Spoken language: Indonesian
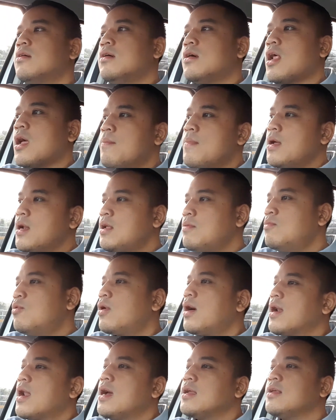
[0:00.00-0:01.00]
Ramadan
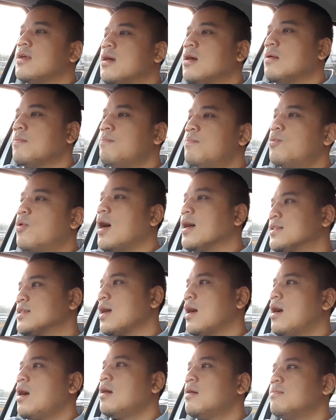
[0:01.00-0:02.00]
bukan hanya
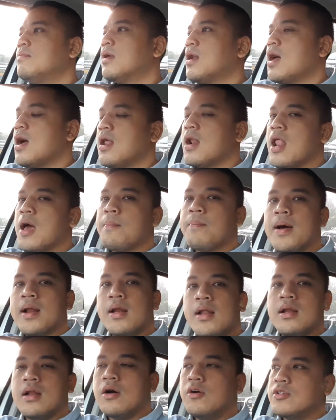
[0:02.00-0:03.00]
puasa, menahan lapar
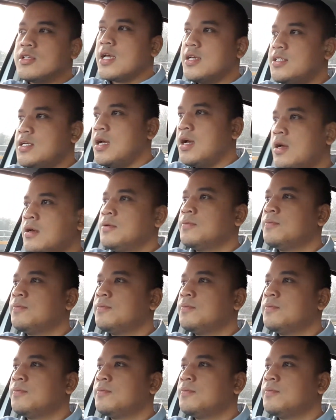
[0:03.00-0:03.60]
dan haus saja,